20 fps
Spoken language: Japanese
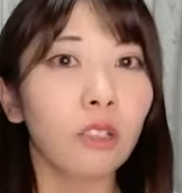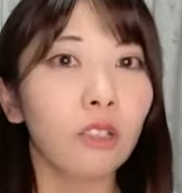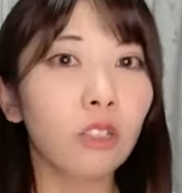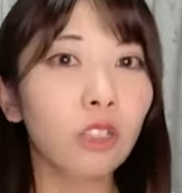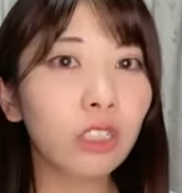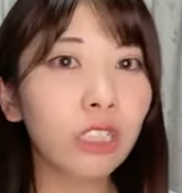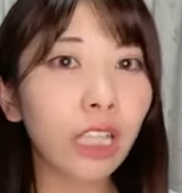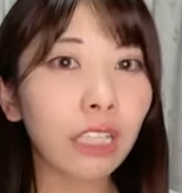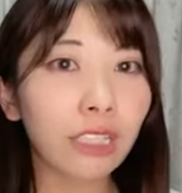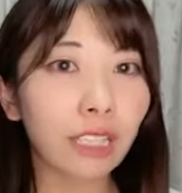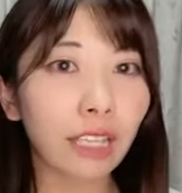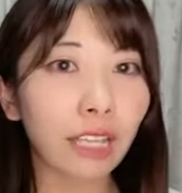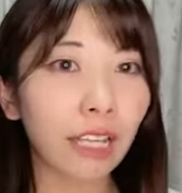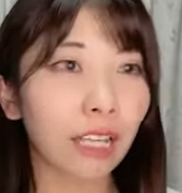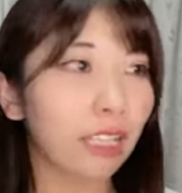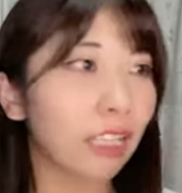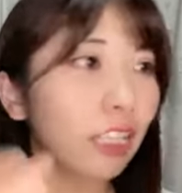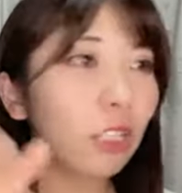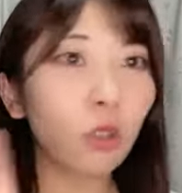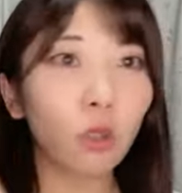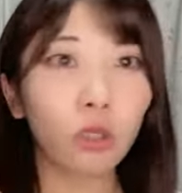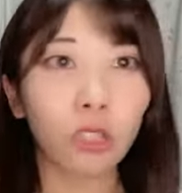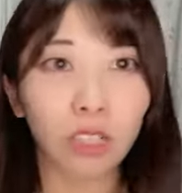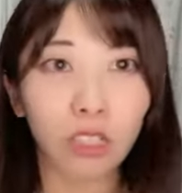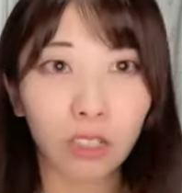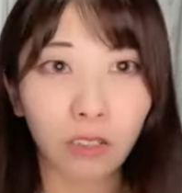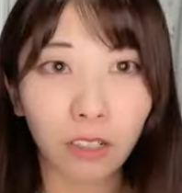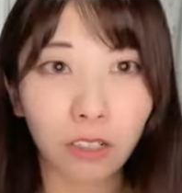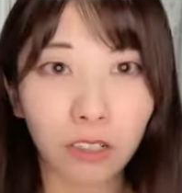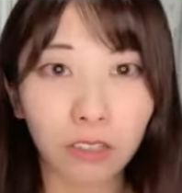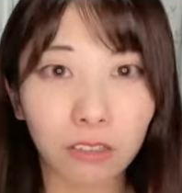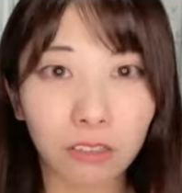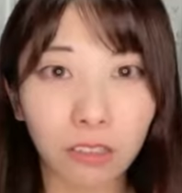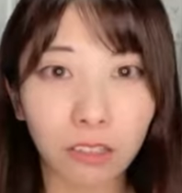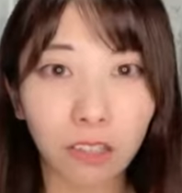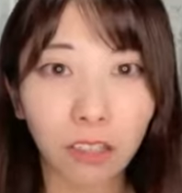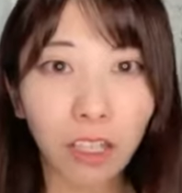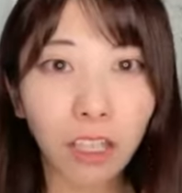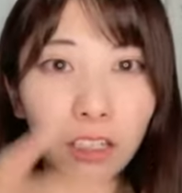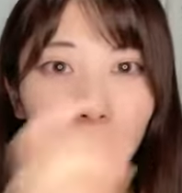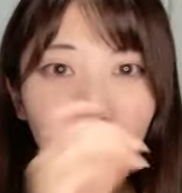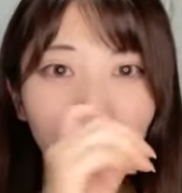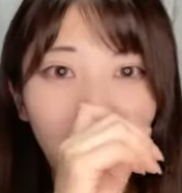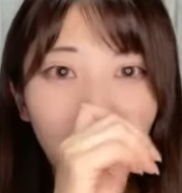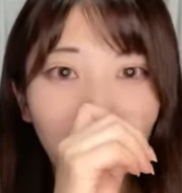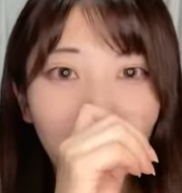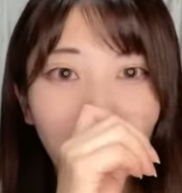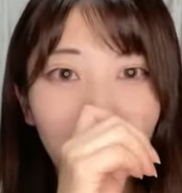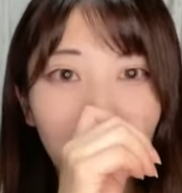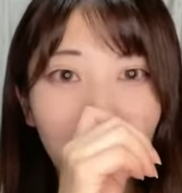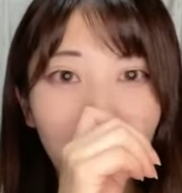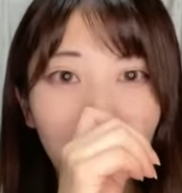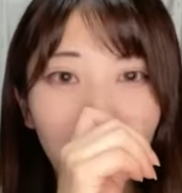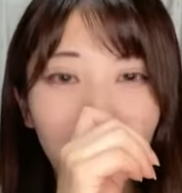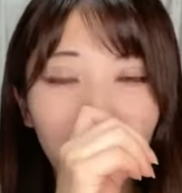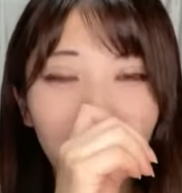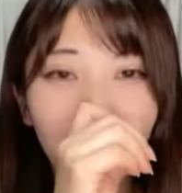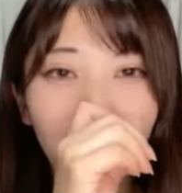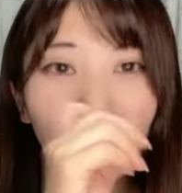腕でイノリンって分かったえ多分多分